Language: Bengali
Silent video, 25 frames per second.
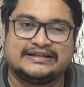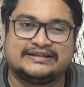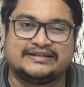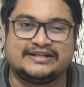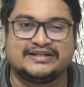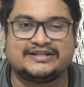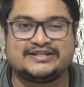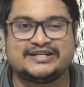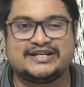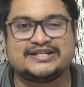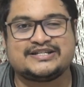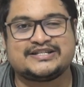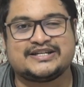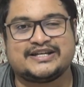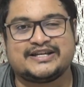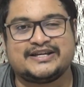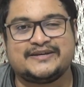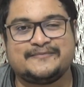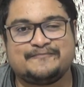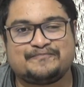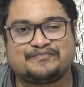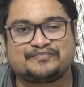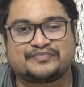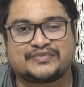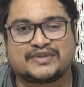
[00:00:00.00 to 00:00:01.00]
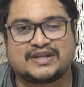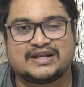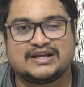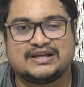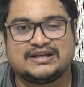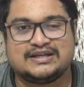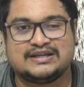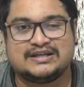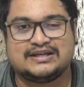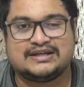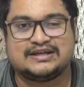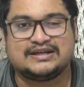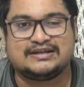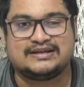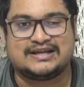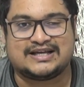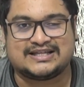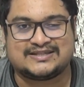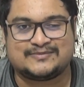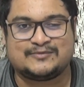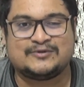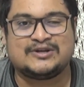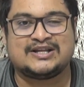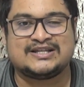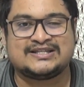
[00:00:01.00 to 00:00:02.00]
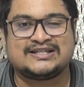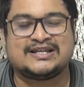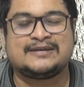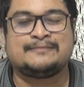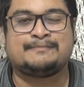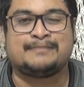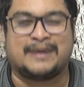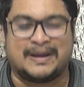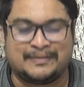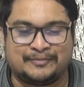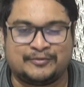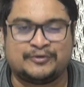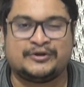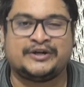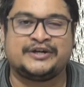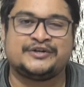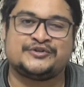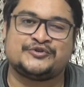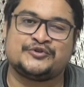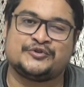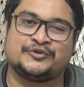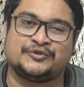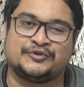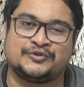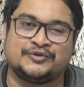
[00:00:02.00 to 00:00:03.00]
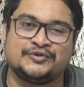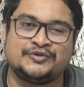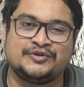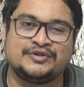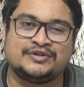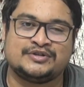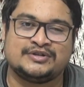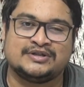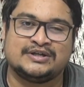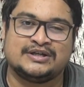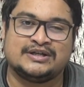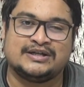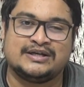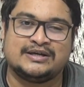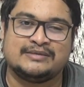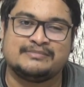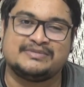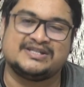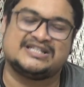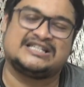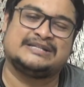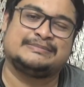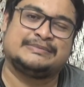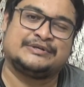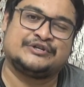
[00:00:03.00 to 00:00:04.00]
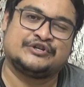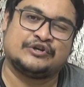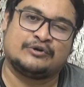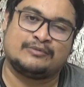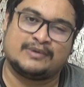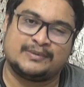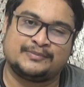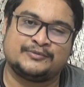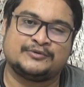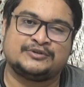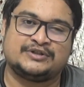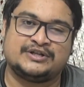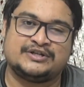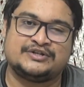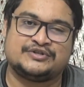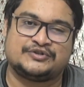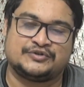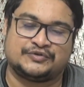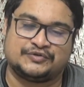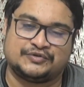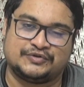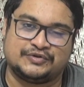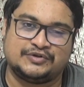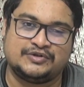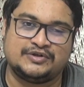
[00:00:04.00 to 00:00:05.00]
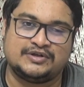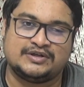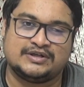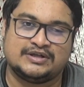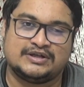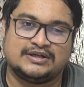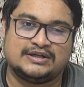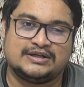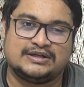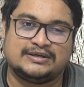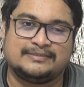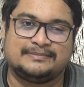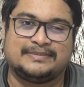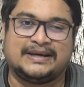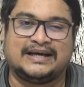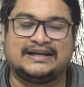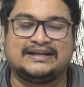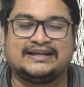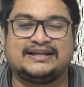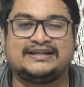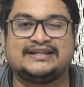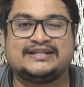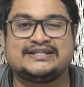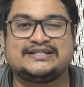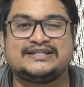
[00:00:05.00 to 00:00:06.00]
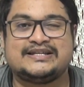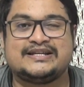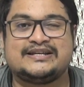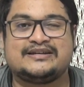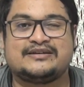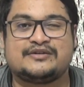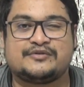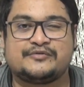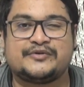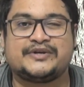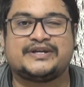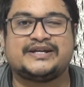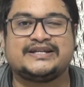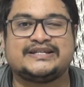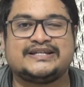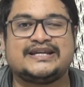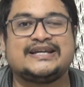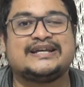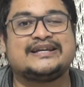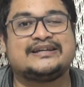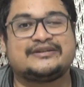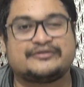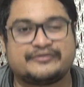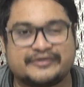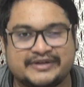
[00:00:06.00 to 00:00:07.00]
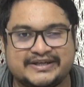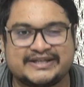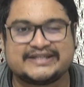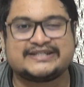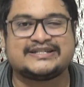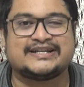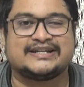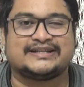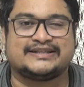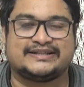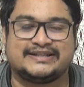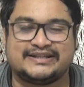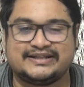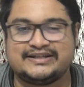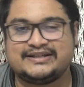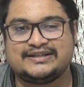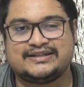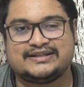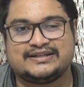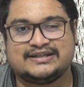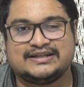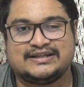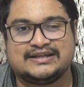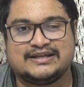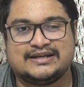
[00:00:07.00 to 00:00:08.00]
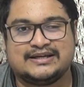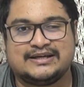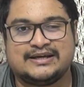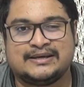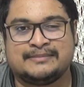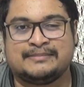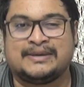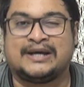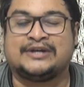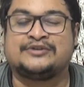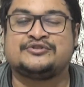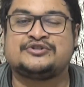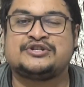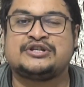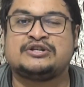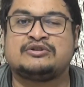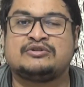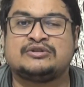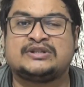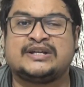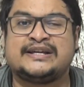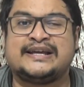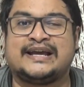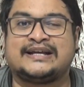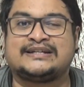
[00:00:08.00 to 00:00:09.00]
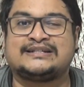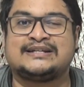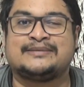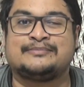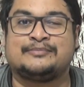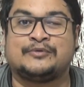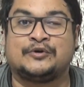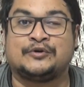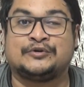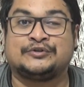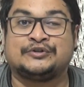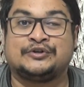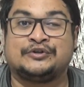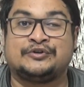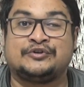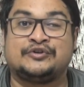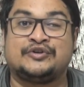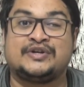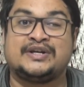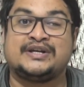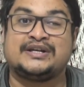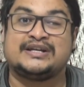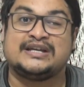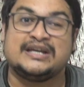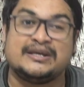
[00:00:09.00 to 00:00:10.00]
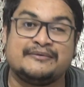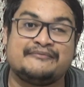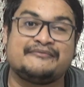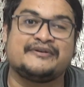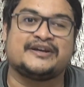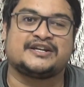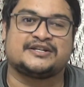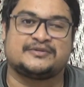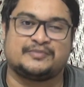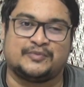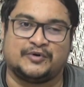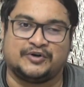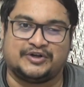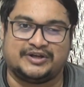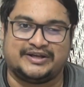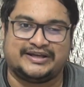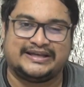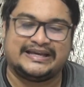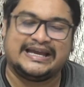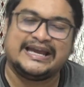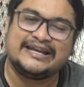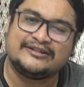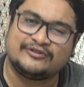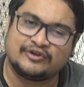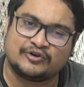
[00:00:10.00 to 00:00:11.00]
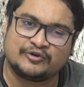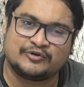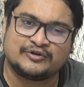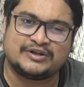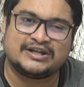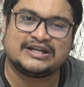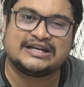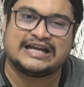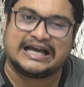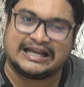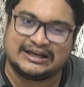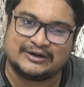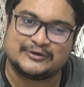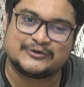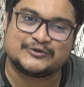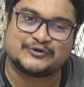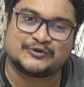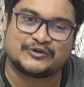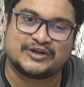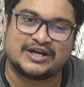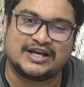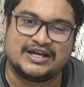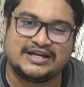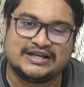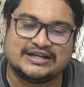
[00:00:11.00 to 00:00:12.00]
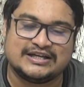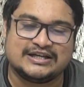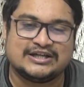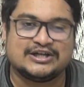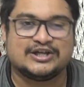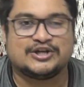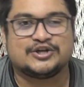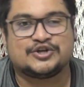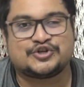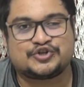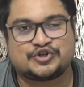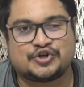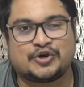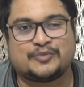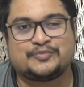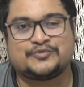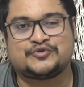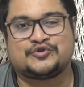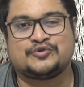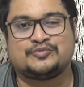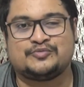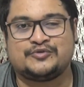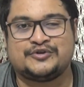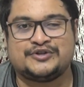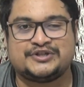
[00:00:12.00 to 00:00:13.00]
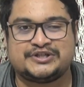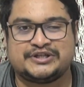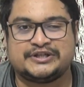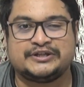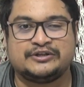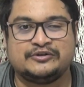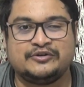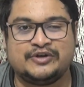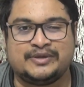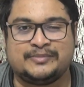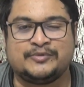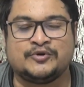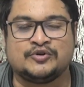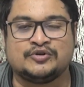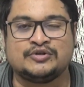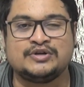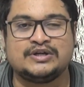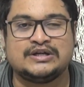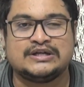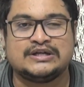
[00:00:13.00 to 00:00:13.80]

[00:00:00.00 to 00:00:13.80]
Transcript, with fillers: দিন শেষে নাজবুল হাসান পাপনের জন্য বিসিবি সভাপতির জন্য বাংলাদেশের ক্রিকেটে ক্রিকেটারদের মানসিকতায় একটা বড় ধরনের ইফেক্ট পড়ে এই ধরনের আলোচনা সব সময় ছিল এবং